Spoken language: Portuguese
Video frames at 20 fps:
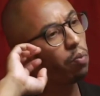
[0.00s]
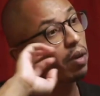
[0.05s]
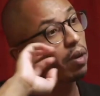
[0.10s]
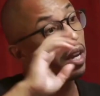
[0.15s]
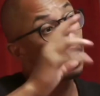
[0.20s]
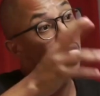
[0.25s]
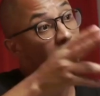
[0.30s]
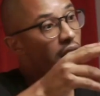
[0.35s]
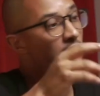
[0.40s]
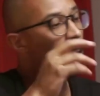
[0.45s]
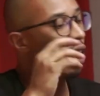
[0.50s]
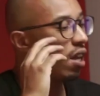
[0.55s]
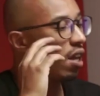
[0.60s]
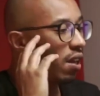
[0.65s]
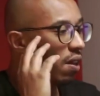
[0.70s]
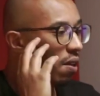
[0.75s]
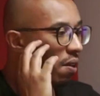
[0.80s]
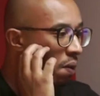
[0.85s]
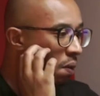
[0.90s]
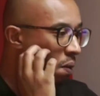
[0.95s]
eu preguei.
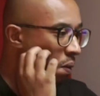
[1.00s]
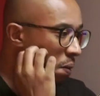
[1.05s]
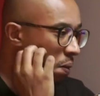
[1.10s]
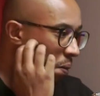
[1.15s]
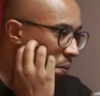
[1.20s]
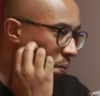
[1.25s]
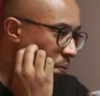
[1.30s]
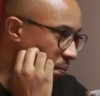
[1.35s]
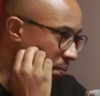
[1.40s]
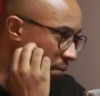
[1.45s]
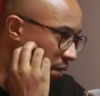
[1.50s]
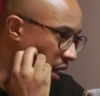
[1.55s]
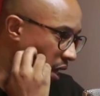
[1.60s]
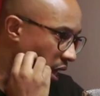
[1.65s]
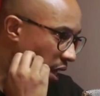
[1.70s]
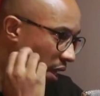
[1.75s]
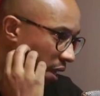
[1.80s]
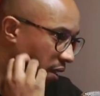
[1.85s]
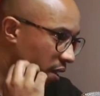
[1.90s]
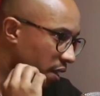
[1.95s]

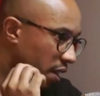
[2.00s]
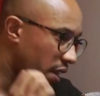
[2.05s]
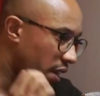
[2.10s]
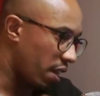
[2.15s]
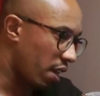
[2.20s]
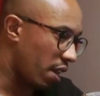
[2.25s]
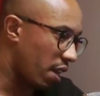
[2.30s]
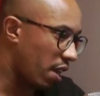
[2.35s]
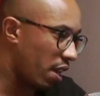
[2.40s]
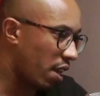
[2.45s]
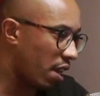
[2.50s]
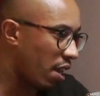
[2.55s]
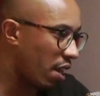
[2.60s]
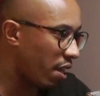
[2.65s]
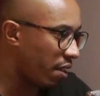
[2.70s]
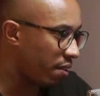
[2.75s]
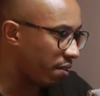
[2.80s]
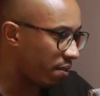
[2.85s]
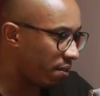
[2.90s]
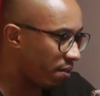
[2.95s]
Né?
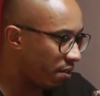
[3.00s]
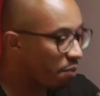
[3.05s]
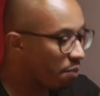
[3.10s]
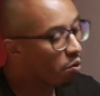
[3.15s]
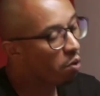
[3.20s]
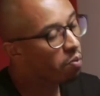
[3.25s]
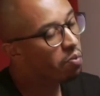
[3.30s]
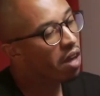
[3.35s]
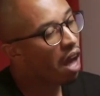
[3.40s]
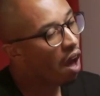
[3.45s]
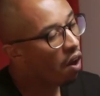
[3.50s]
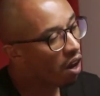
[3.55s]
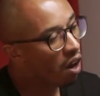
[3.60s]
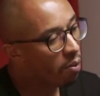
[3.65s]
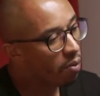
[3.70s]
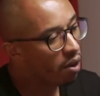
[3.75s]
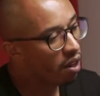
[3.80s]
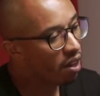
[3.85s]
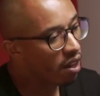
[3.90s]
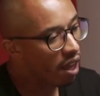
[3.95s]
É, se bobear, eu
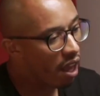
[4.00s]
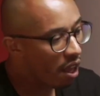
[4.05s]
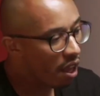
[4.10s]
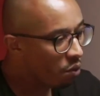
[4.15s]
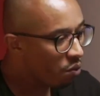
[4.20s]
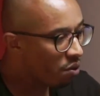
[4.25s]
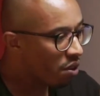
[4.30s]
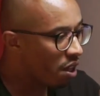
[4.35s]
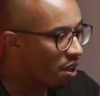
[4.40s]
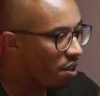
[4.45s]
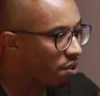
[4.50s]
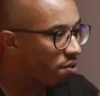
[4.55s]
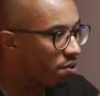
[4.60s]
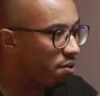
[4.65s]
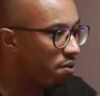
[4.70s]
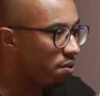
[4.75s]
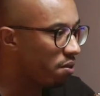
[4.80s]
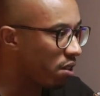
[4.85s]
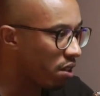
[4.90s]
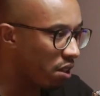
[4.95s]
lembro até o
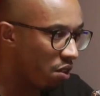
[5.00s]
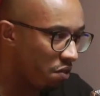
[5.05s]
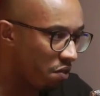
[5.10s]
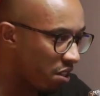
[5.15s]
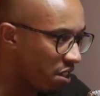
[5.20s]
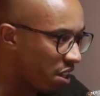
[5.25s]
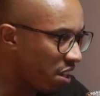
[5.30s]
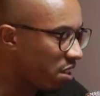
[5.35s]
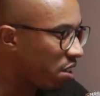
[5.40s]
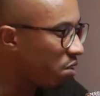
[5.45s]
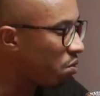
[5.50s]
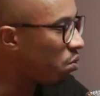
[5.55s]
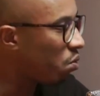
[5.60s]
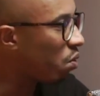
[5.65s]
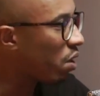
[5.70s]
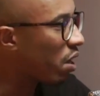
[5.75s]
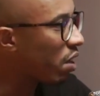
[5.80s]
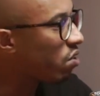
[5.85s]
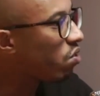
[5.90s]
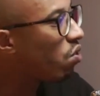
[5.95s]
texto, que talvez tenha sido
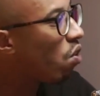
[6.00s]
Lucas